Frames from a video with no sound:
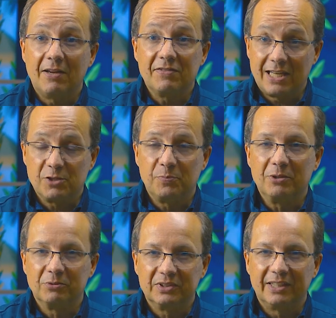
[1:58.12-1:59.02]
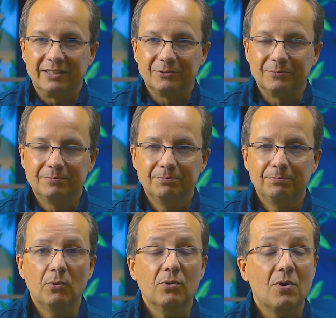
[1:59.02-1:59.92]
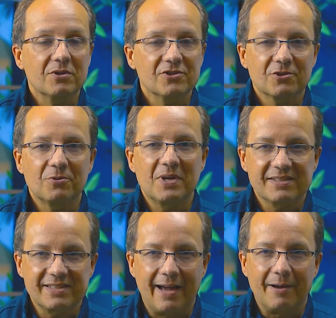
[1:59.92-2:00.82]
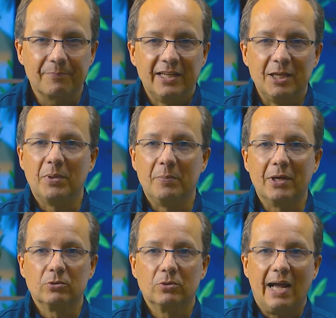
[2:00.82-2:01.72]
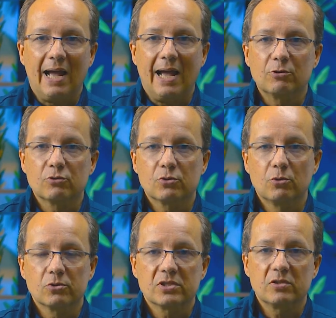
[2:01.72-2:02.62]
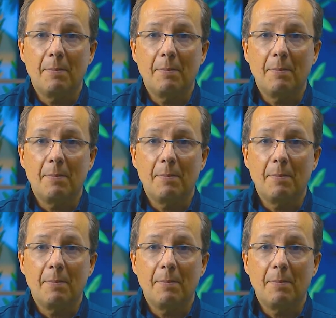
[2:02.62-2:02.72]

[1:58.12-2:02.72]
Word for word: deve estar se perguntando: por onde começar? Em primeiro lugar, os cursos são